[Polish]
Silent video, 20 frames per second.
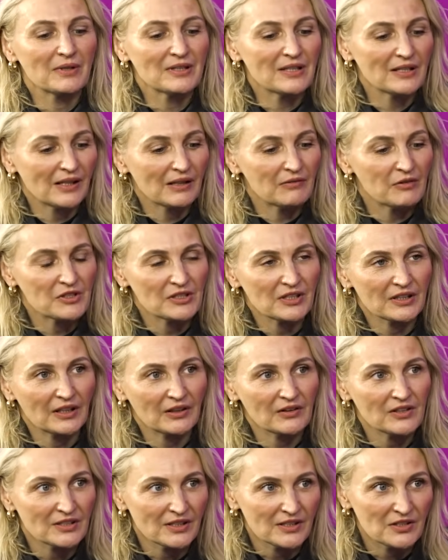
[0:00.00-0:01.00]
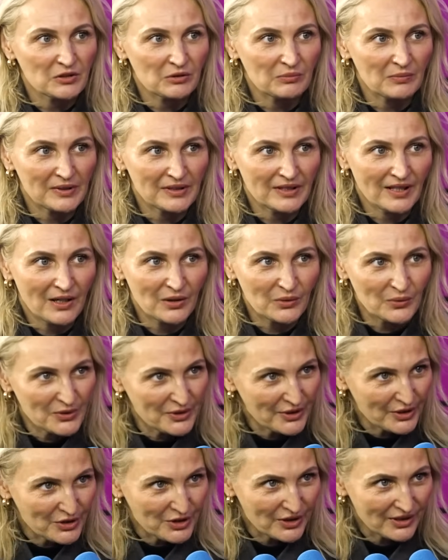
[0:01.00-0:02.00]
baterię właśnie grając na instrumentach
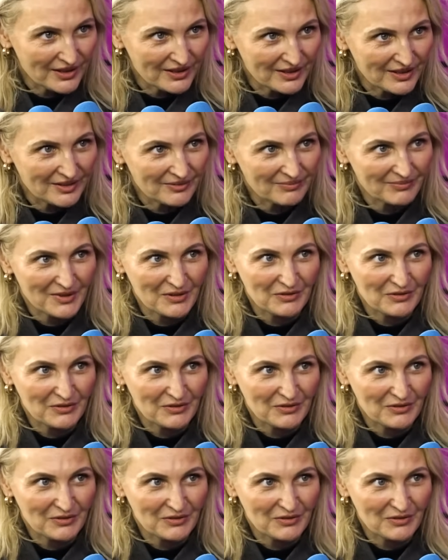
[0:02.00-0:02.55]
akustycznych,